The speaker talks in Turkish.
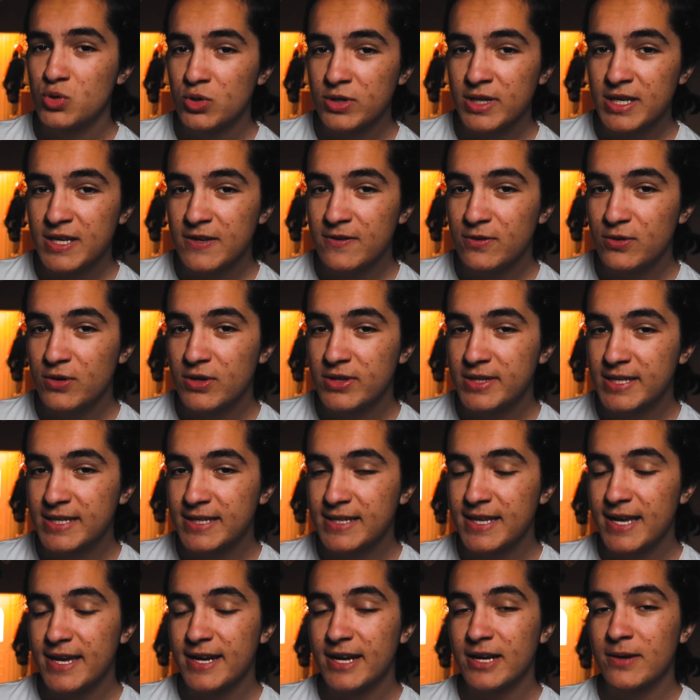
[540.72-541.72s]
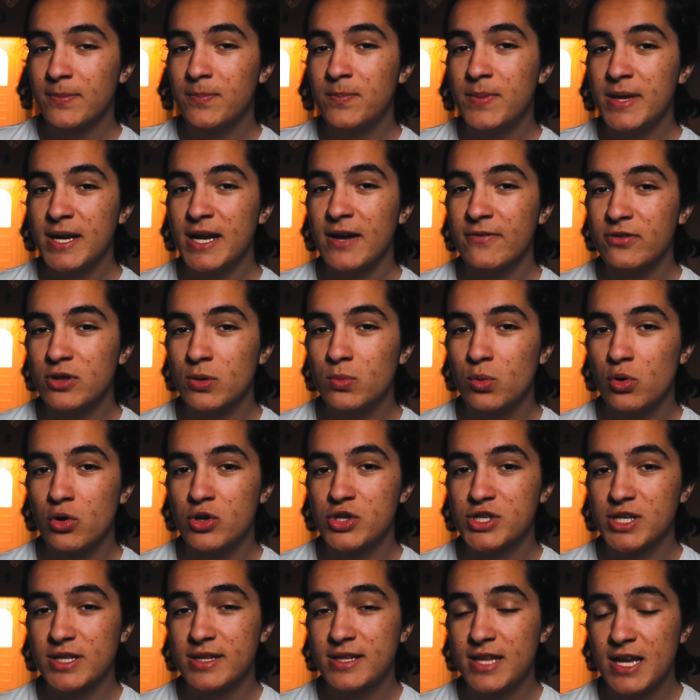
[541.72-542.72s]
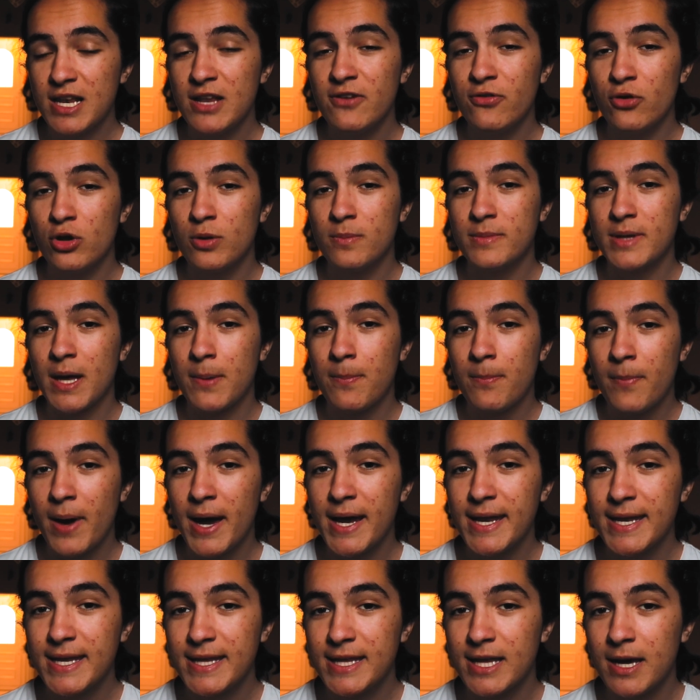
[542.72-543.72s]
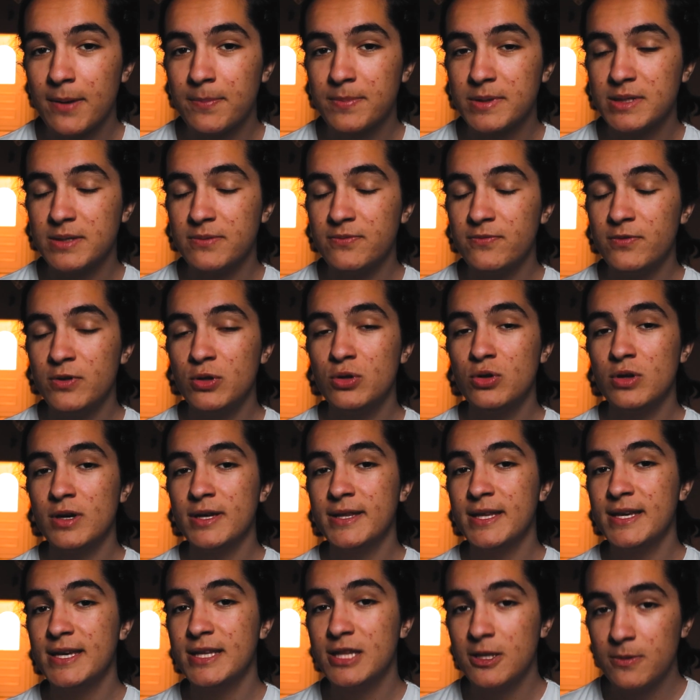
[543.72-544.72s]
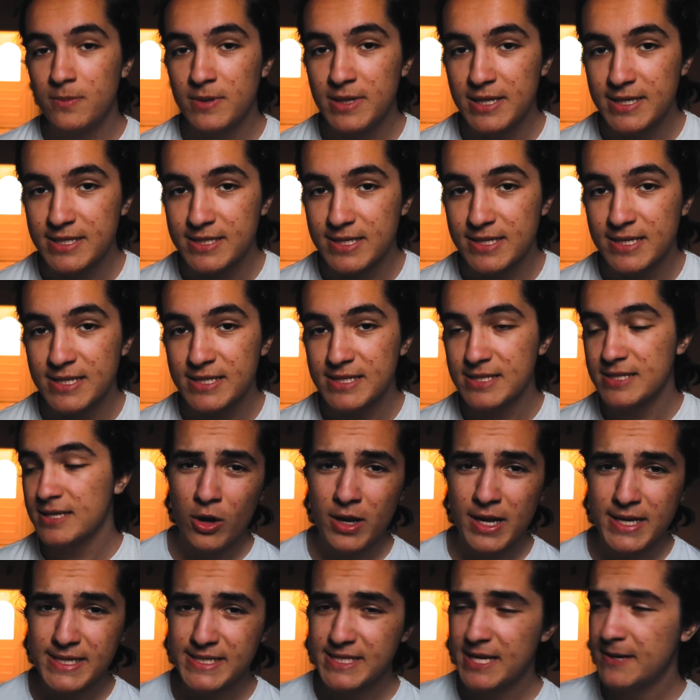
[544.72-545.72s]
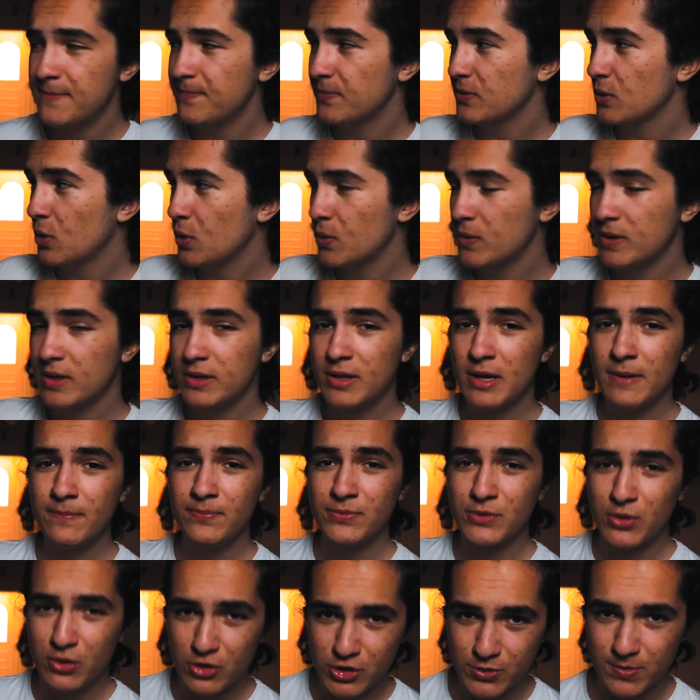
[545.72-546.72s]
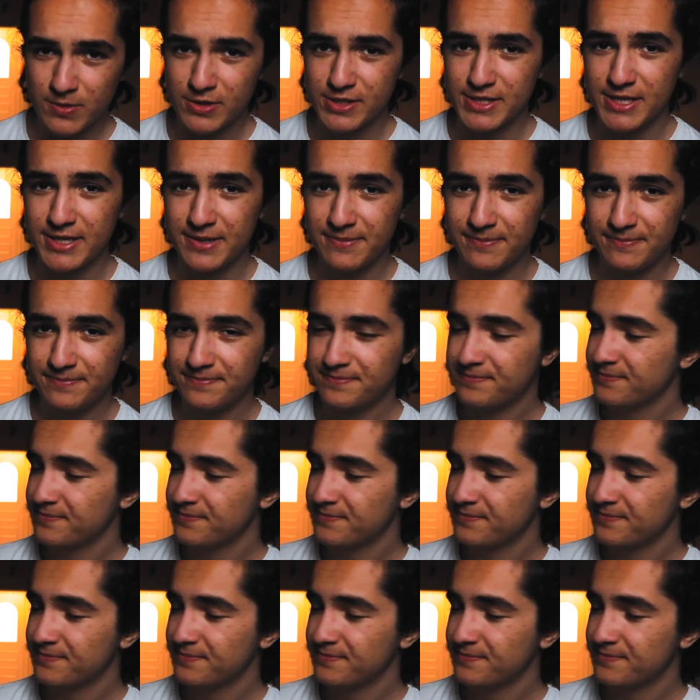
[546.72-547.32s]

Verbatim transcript: Şuradaki videoyu tıklayarak bir hafta boyunca telefonumdan mining yaptığım videoya da gidebilirsiniz. Öyleyse o videodan görüşmek üzere.